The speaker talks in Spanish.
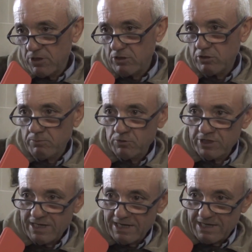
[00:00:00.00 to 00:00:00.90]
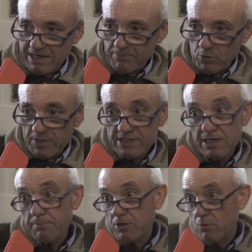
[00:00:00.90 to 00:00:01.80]
le corresponde a la
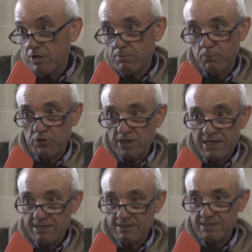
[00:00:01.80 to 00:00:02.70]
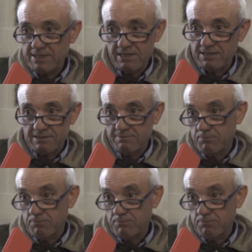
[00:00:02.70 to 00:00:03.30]
provincia, pero bueno, podrían este,